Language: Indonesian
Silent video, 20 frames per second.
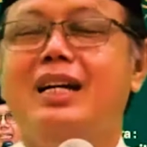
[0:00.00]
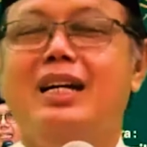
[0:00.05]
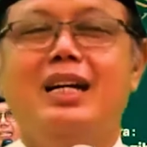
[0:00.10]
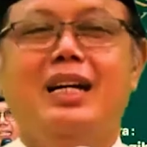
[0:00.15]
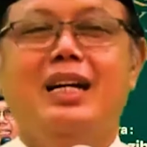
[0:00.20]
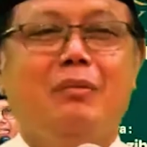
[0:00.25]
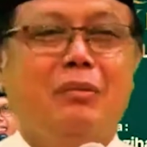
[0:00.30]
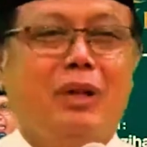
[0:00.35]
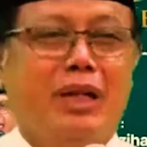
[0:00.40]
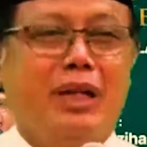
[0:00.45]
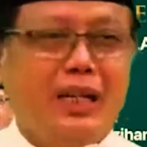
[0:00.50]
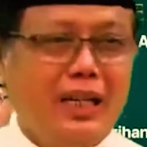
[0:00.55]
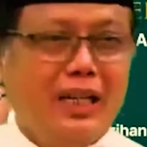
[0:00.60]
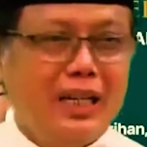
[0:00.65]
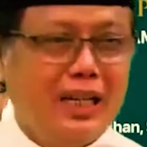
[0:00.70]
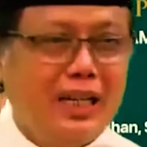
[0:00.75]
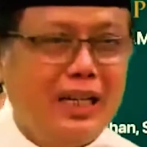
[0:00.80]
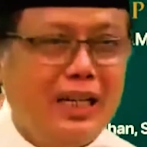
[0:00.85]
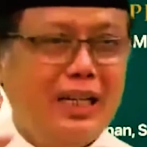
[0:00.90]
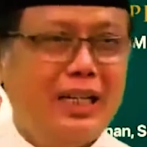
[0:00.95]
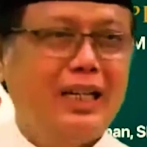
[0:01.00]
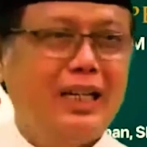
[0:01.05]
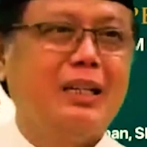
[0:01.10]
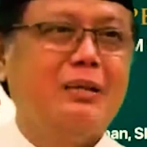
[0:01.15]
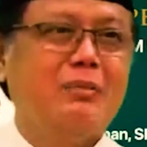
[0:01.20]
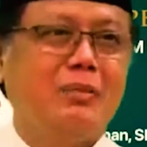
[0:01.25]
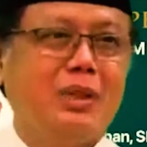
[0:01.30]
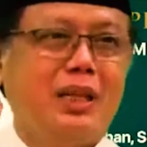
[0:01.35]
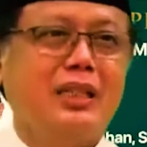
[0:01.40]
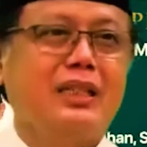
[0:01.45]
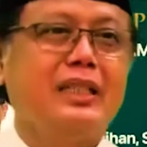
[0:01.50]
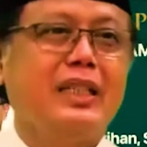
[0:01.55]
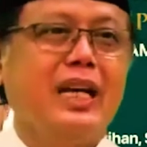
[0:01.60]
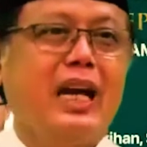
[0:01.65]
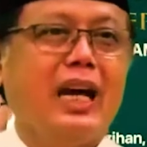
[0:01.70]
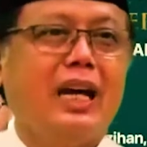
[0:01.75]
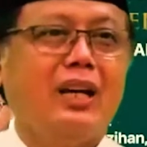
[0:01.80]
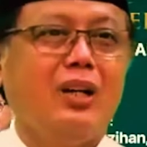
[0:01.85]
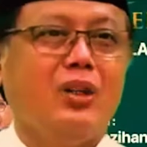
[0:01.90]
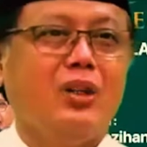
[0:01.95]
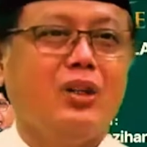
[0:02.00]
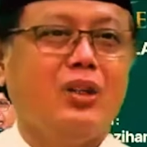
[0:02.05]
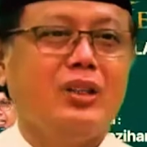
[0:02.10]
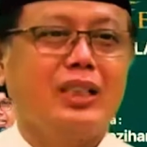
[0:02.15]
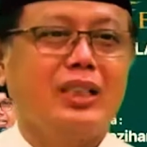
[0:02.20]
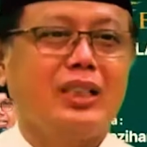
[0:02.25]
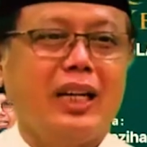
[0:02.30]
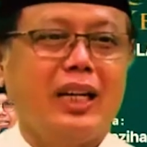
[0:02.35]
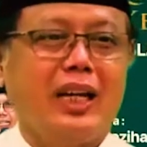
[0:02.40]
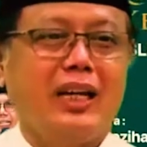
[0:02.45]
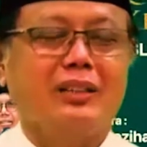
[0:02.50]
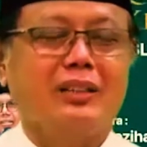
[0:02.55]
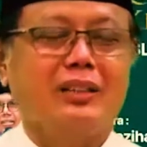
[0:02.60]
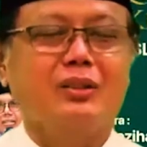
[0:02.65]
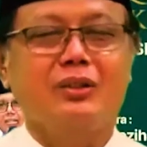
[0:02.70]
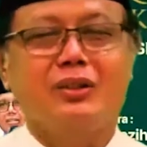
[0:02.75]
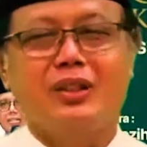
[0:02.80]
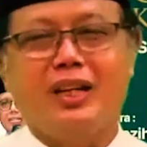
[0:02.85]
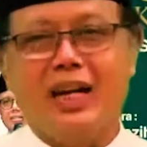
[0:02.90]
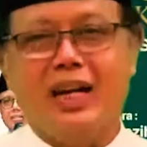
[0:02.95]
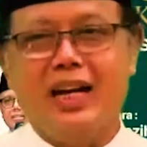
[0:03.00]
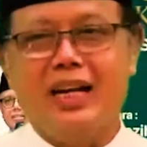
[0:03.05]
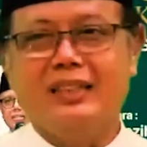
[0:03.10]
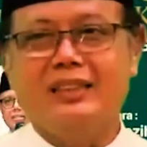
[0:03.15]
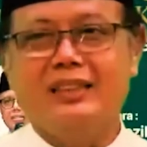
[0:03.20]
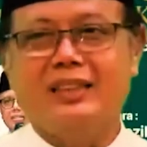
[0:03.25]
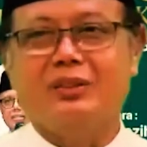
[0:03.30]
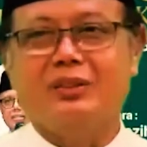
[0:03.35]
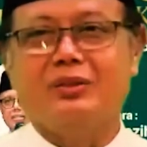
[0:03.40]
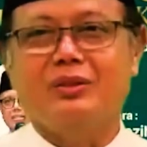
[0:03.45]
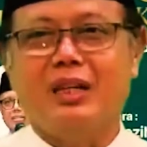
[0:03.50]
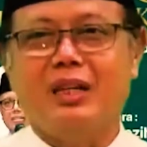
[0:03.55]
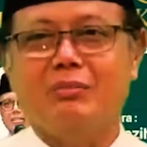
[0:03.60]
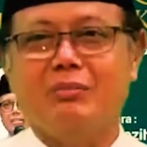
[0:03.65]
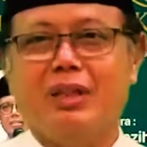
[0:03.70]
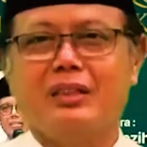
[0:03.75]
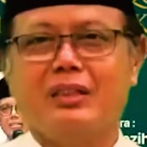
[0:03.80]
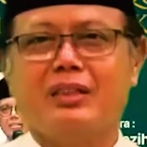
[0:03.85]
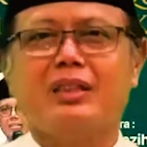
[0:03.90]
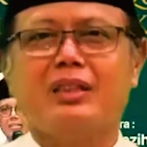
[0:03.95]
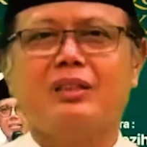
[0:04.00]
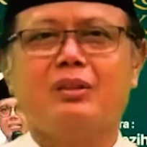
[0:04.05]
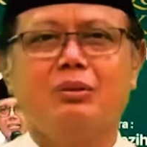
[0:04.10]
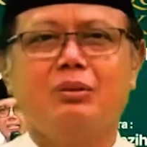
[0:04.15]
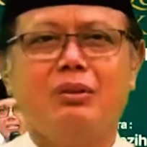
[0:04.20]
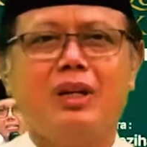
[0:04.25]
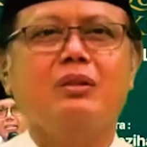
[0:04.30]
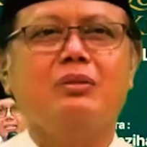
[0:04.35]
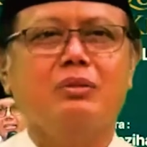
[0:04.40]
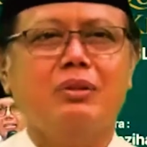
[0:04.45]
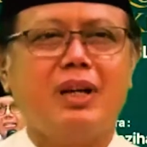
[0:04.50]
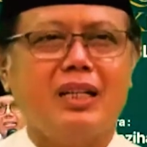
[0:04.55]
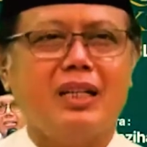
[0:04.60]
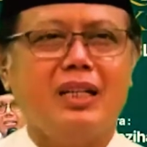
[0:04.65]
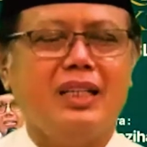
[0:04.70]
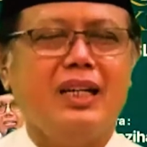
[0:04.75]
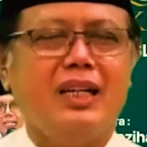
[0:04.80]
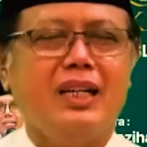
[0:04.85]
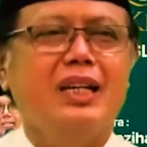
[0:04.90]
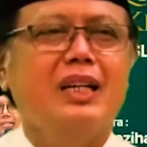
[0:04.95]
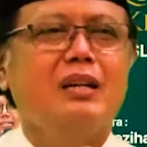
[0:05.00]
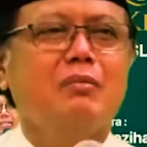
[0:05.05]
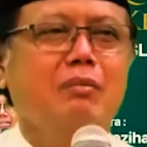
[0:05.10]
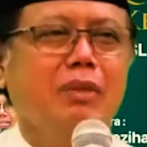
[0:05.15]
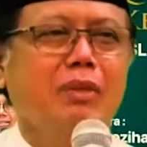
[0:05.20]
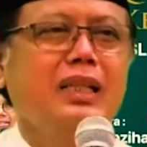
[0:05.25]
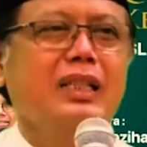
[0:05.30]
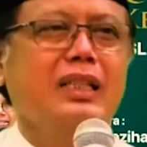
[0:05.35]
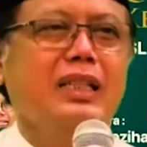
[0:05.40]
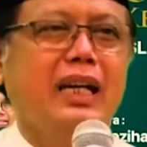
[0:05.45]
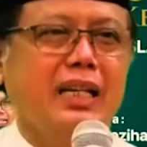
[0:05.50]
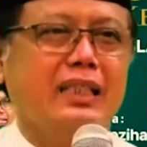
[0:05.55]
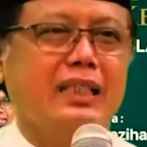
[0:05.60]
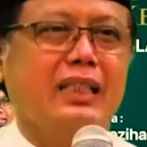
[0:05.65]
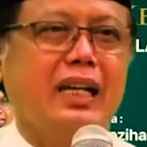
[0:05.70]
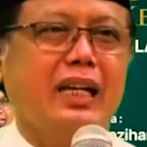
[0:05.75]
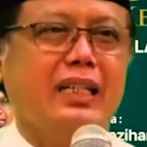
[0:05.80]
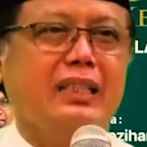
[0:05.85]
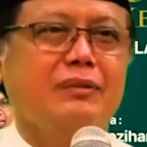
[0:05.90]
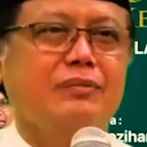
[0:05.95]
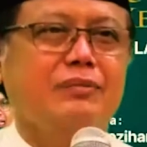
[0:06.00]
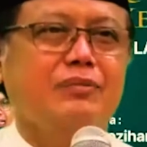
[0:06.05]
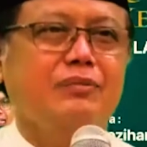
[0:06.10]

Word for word: ber, berdialog dengan Al-Qur'an terutama sekurang-kurangnya mendengarkan.